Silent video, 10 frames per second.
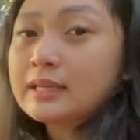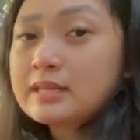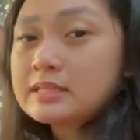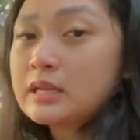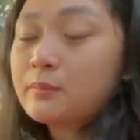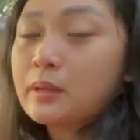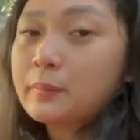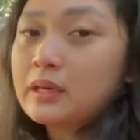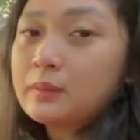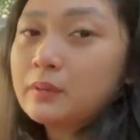cash
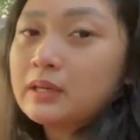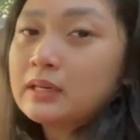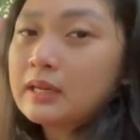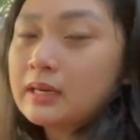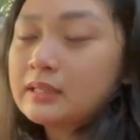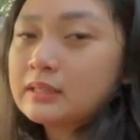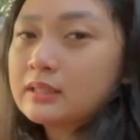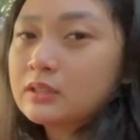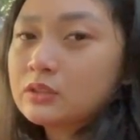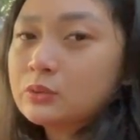685 dan
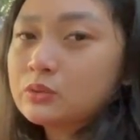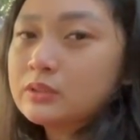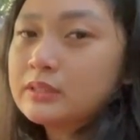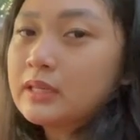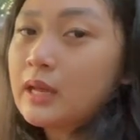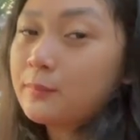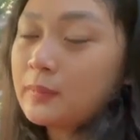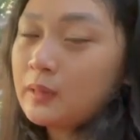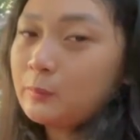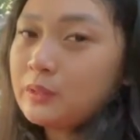kreditnya tuh di
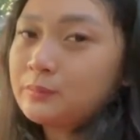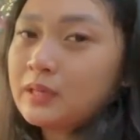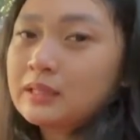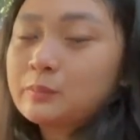665.